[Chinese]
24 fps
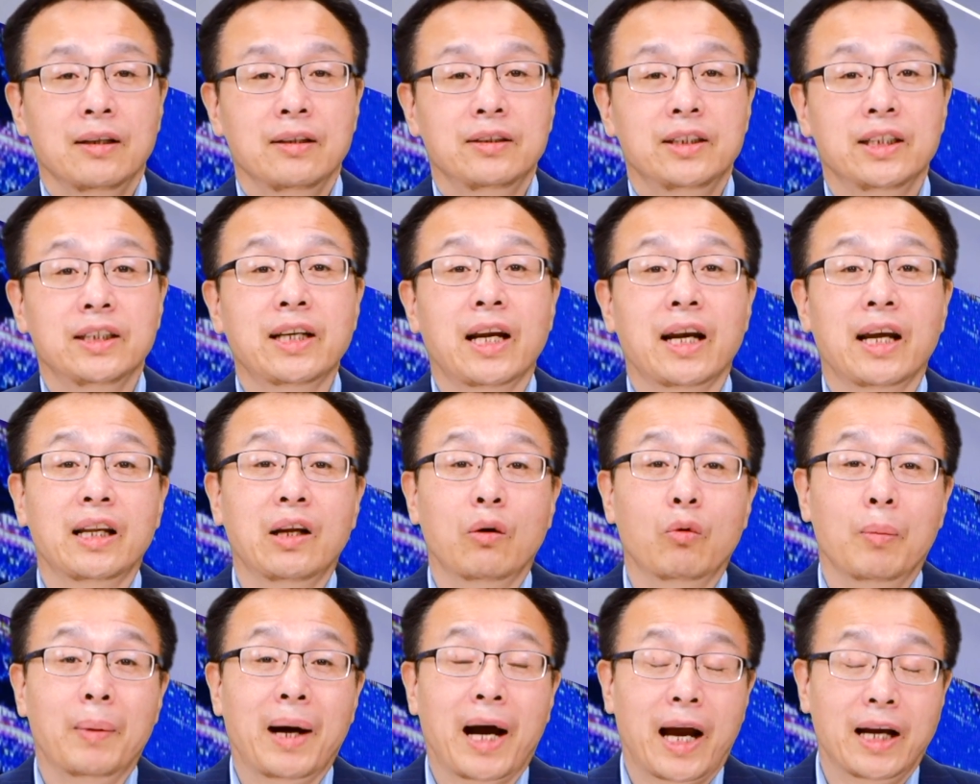接下来呢，
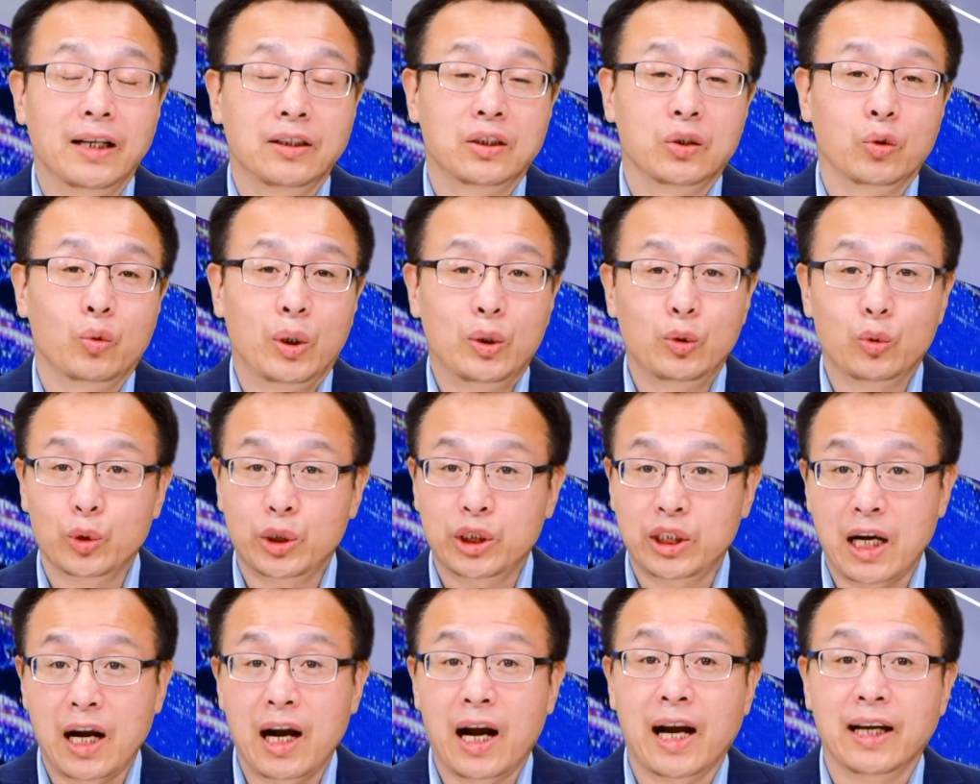我们还是关注
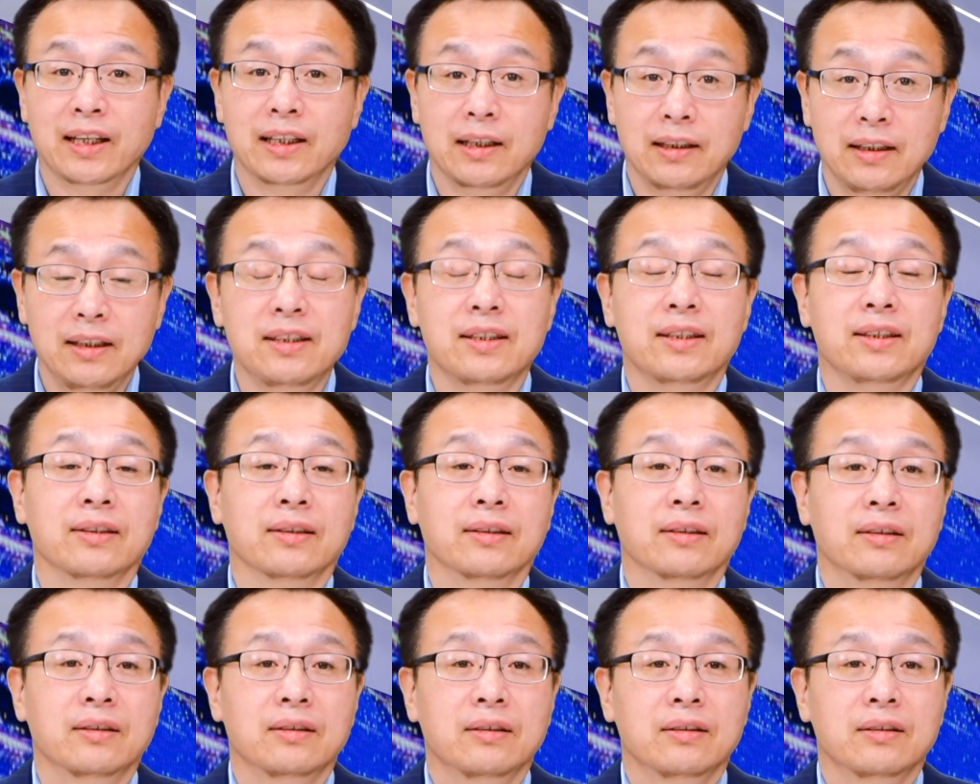上海的疫情。